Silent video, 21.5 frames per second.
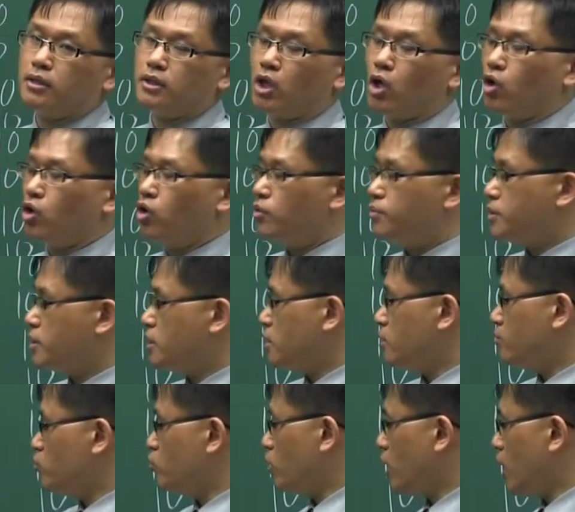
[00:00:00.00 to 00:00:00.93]
영업
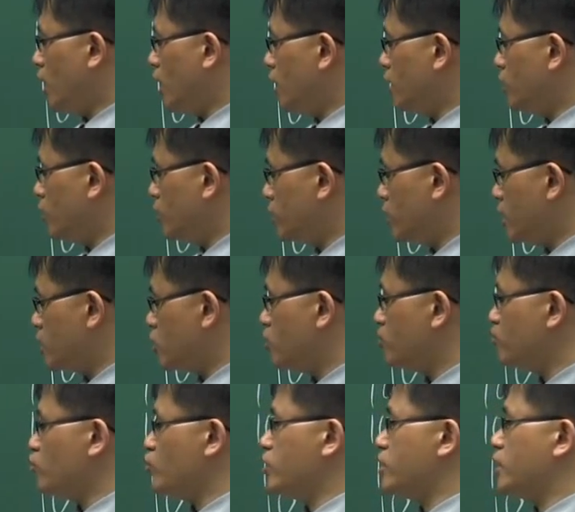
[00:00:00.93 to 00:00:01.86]
실무가
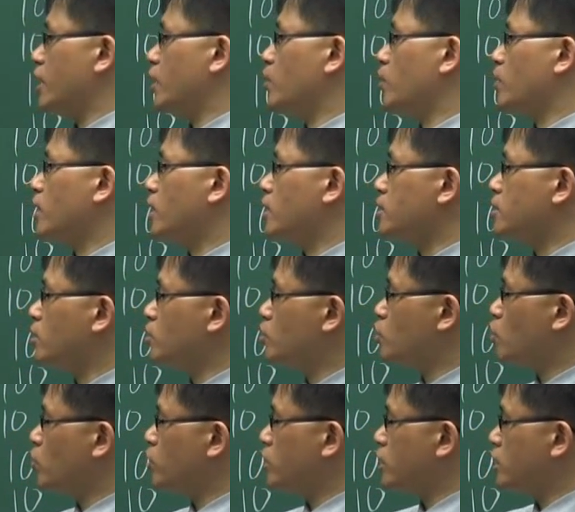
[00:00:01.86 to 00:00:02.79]
15문제 이렇게 해서
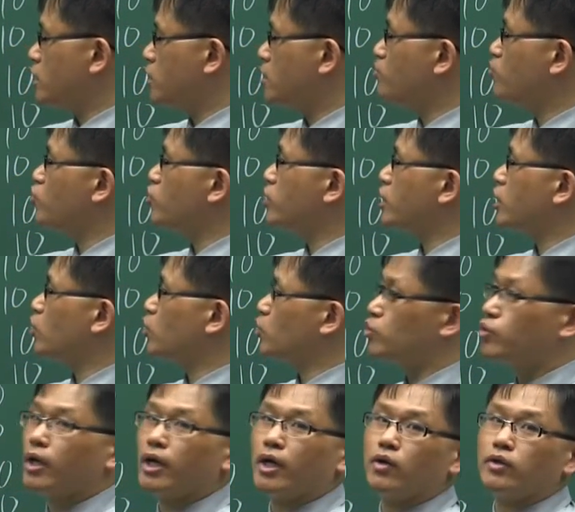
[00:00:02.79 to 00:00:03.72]
총
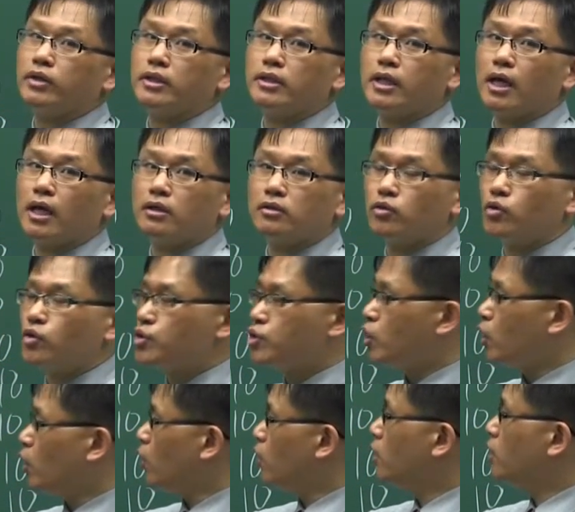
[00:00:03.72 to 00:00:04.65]
20문제로 되어 있다는
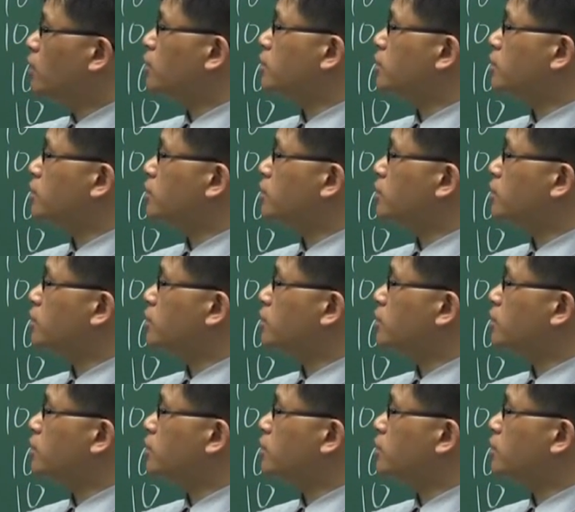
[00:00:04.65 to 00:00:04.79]
거죠.